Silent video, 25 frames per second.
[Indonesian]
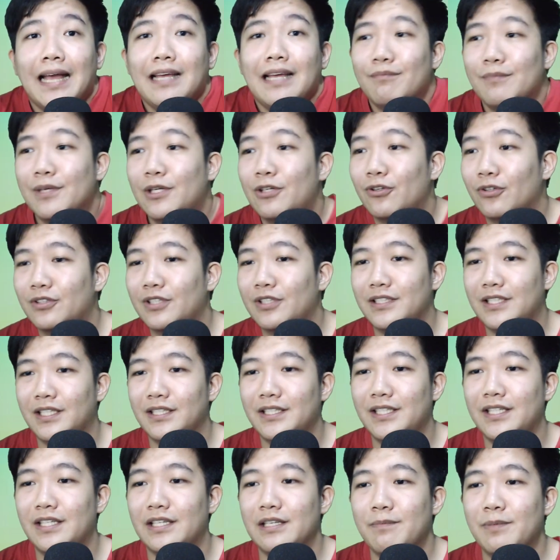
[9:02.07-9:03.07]

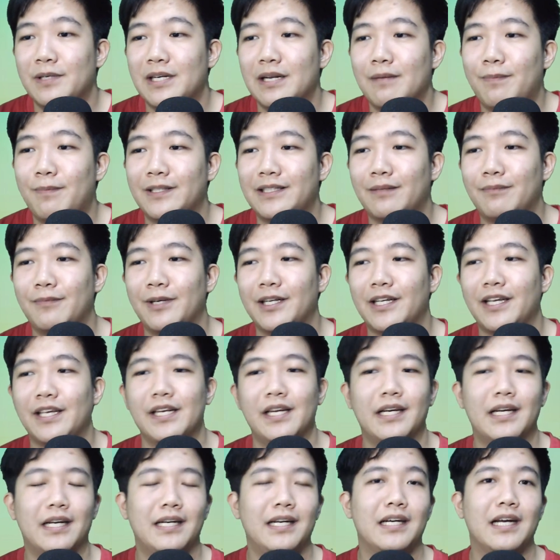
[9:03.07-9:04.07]
mikrotransaksi yang jadi pendapatan mereka
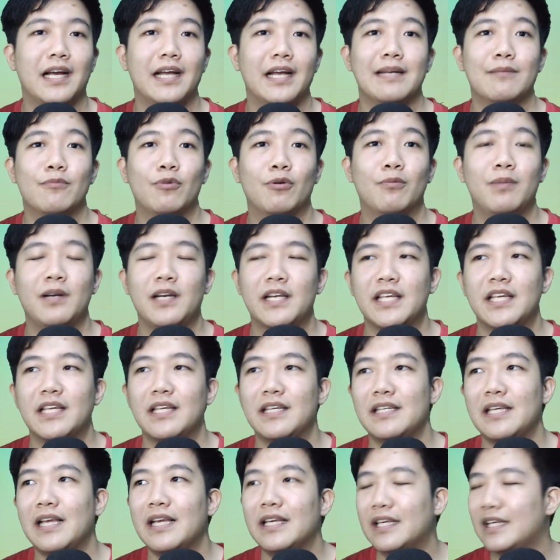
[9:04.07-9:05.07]
hilang karena nggak ada yang mau beli
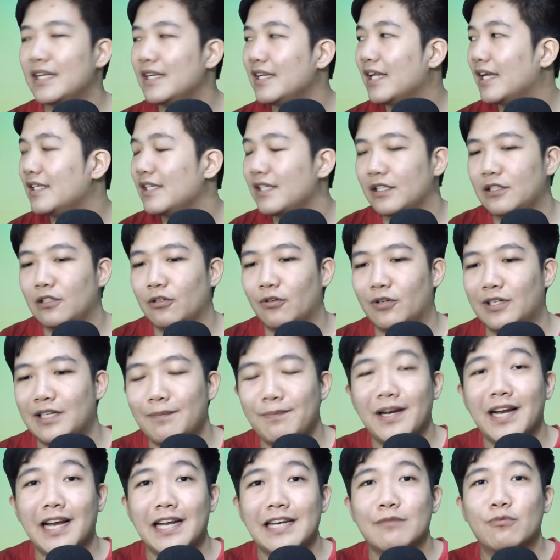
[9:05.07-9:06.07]
ya gini aja gitu loh
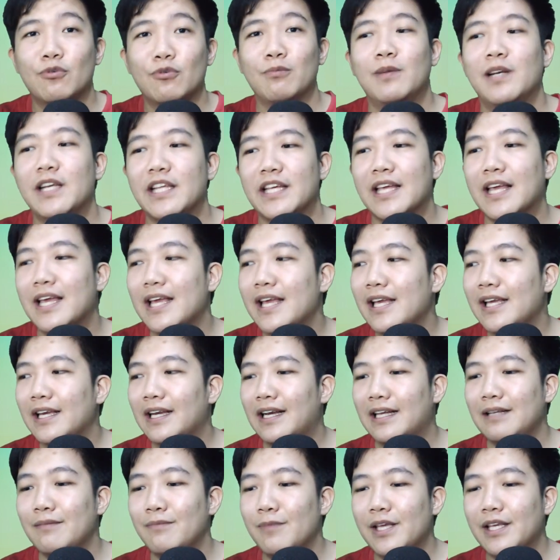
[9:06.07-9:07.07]
kenapa nggak ada yang mau beli
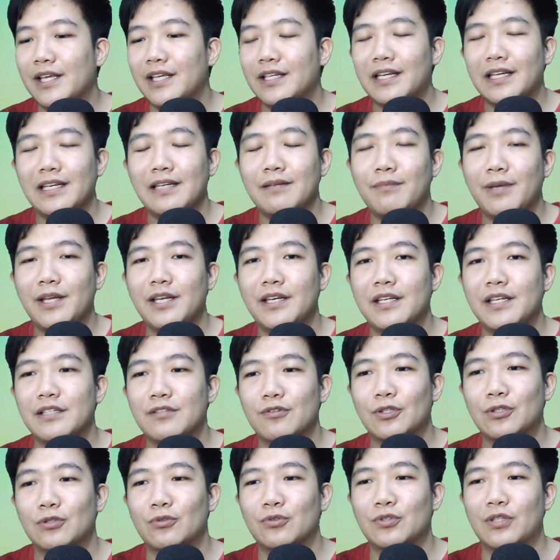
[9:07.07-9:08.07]
kalian bayangin kalian main di
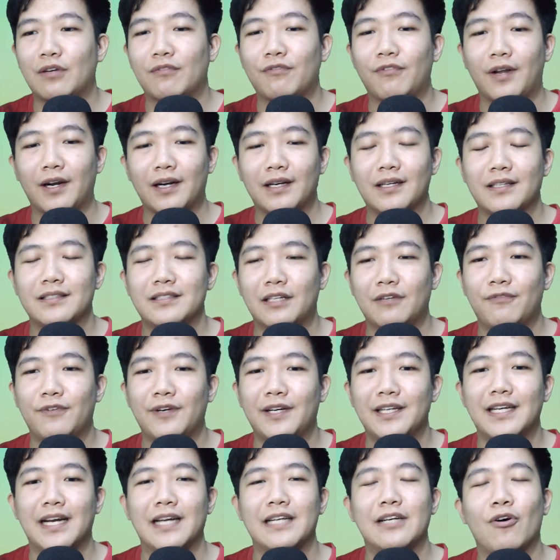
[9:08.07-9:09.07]
suatu server
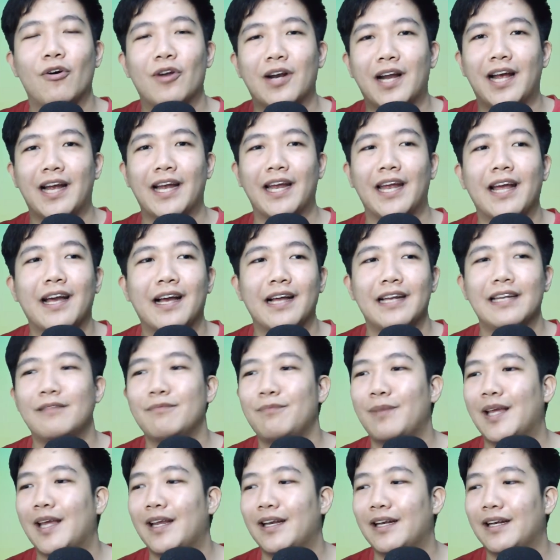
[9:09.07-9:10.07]
servernya nggak ada orangnya kalian
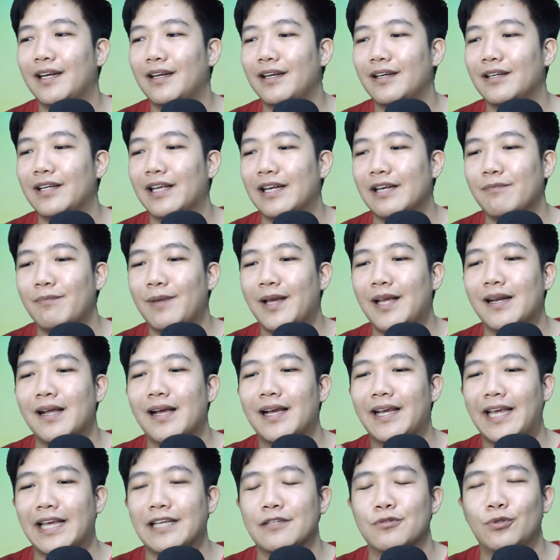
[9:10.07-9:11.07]
pengen kalian pengen
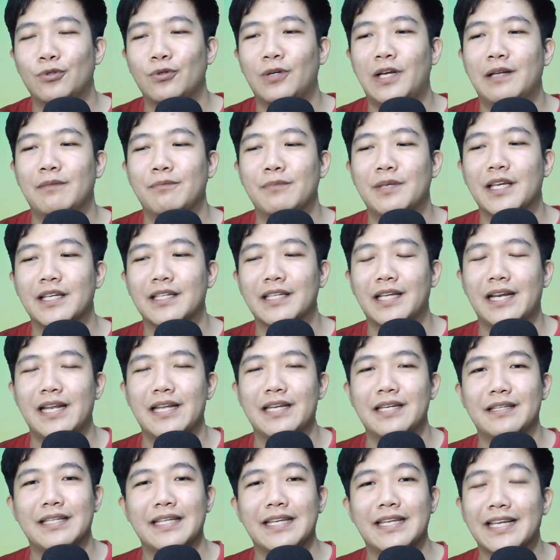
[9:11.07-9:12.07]
nge-cash untuk bikin kalian
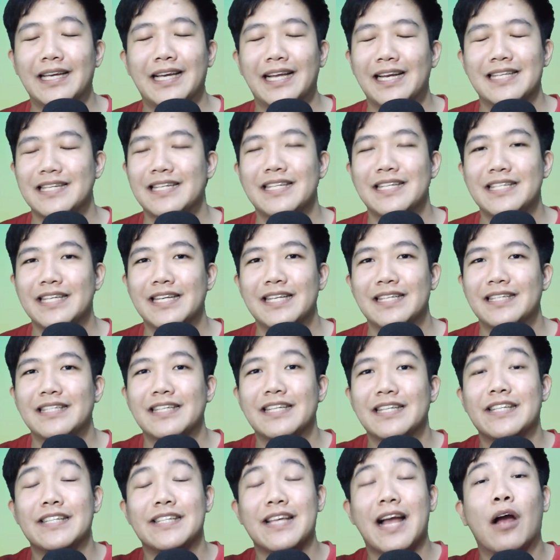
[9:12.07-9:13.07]
diri kalian sendiri jadi bisa
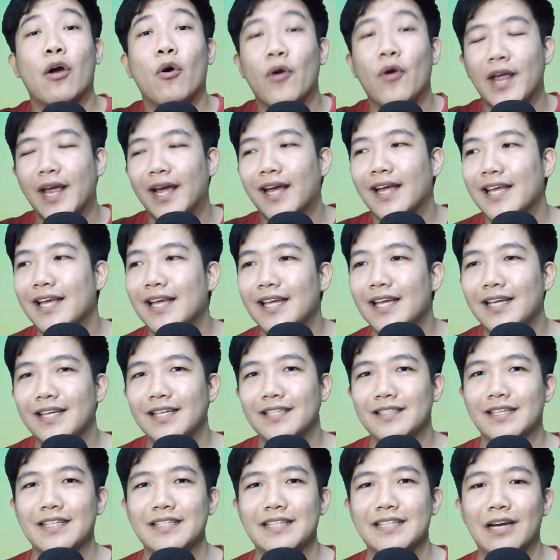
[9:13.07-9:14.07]
jadi jago ya
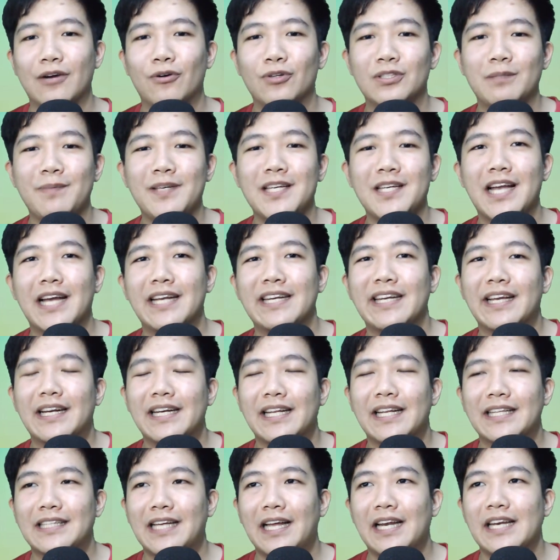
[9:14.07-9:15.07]
jadi jago tapi nggak ada yang
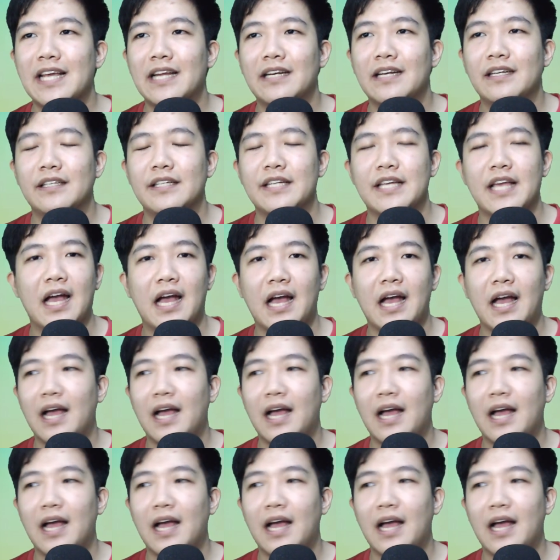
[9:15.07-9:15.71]
lihat kalian ya